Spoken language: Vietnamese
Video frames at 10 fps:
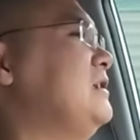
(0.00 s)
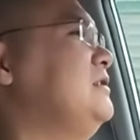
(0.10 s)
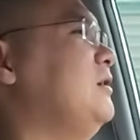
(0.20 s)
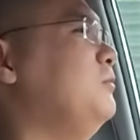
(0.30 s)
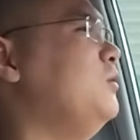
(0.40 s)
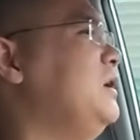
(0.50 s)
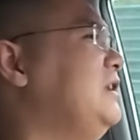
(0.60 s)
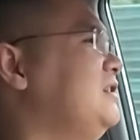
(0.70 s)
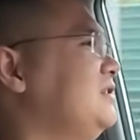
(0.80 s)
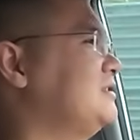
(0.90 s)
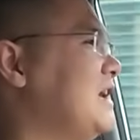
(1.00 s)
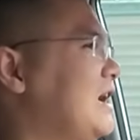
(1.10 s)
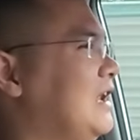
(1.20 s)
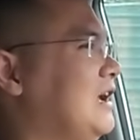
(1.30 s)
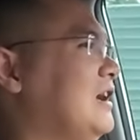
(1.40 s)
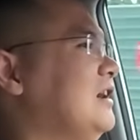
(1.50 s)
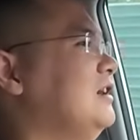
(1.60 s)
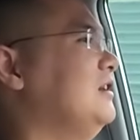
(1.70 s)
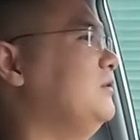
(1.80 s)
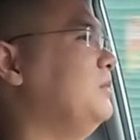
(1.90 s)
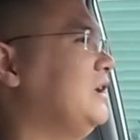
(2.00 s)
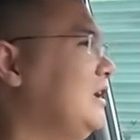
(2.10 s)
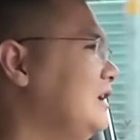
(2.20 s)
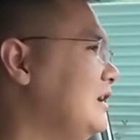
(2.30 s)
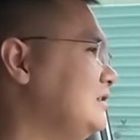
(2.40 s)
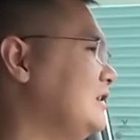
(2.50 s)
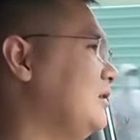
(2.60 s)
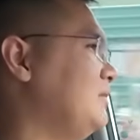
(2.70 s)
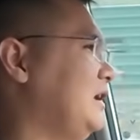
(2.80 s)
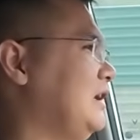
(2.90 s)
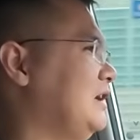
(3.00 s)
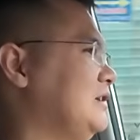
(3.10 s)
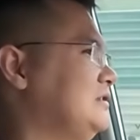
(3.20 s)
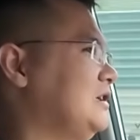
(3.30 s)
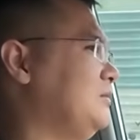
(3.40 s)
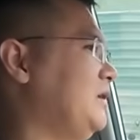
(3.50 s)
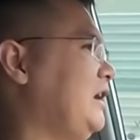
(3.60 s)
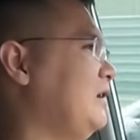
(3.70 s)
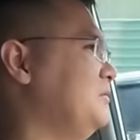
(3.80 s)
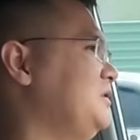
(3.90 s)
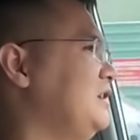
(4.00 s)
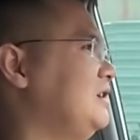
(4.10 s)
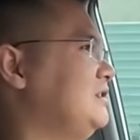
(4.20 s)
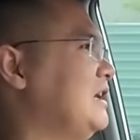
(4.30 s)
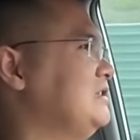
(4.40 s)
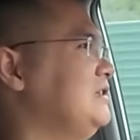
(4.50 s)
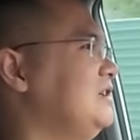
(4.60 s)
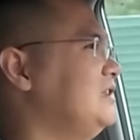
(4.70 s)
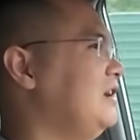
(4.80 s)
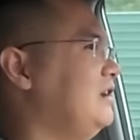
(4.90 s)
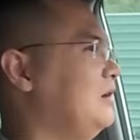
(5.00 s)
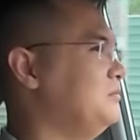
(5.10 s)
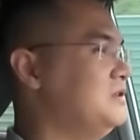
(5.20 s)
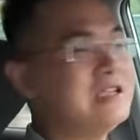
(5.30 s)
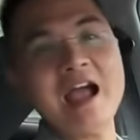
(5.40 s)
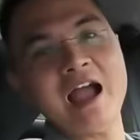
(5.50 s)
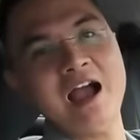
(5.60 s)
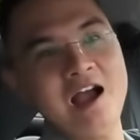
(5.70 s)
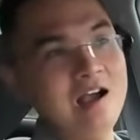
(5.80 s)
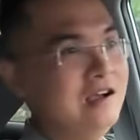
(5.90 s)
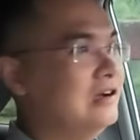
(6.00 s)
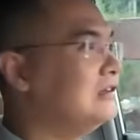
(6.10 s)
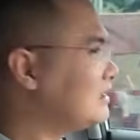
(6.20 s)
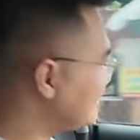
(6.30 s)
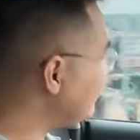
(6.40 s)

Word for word: trường hợp mua pin thì thực ra là mình nghĩ là trường hợp này này trường hợp anh em thứ nhất là tài chính kinh tế anh em dư giả thật